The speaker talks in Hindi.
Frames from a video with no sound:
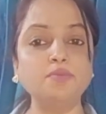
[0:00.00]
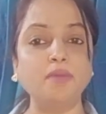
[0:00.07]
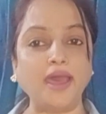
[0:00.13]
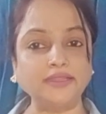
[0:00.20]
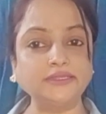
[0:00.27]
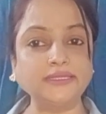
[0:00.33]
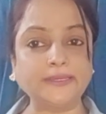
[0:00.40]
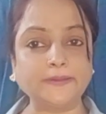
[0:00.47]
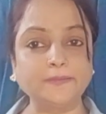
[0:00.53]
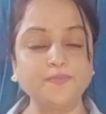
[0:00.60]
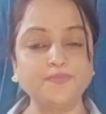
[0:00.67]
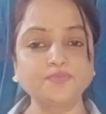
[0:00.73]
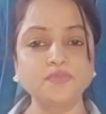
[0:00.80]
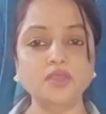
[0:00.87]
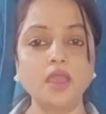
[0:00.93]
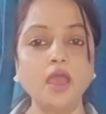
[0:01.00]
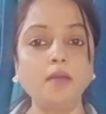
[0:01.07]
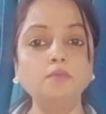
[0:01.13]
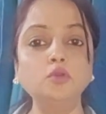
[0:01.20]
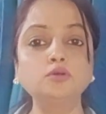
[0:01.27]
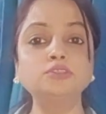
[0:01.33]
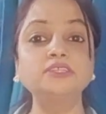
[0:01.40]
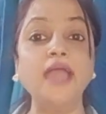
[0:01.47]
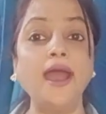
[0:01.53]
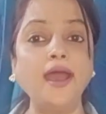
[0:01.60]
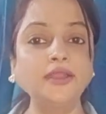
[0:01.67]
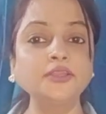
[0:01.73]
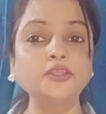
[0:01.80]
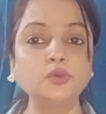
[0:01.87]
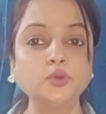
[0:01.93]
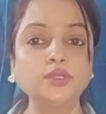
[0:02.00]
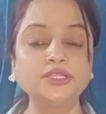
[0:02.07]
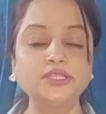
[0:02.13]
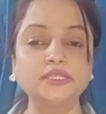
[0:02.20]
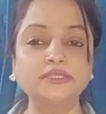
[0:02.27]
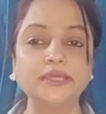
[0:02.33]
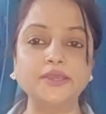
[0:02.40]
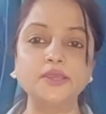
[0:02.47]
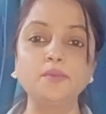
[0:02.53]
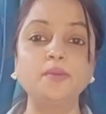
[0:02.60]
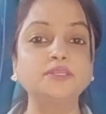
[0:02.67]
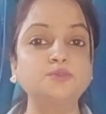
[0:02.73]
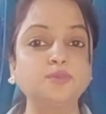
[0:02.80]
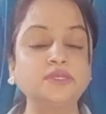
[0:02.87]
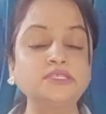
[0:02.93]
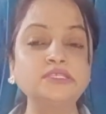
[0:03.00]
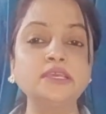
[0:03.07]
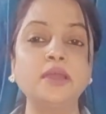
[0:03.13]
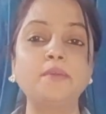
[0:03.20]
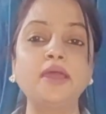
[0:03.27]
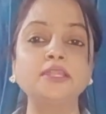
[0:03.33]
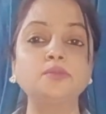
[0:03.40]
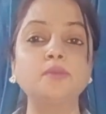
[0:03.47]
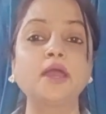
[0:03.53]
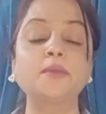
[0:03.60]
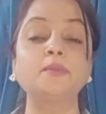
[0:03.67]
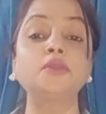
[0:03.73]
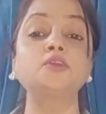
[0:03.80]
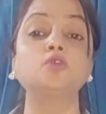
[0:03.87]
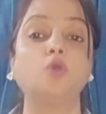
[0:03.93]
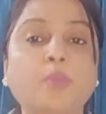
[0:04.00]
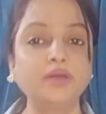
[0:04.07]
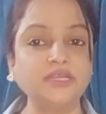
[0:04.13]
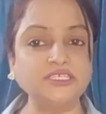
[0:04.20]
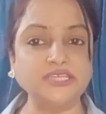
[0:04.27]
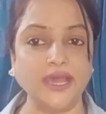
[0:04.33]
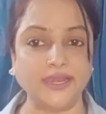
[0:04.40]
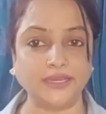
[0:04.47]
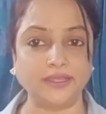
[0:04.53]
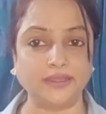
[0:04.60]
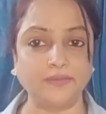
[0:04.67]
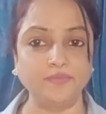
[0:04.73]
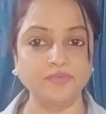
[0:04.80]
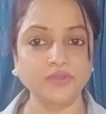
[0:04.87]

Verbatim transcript: बातें हम लोग ध्यान क्यों नहीं देते कि बचपन से हमारे दिमाग में क्यों भरी जा रही है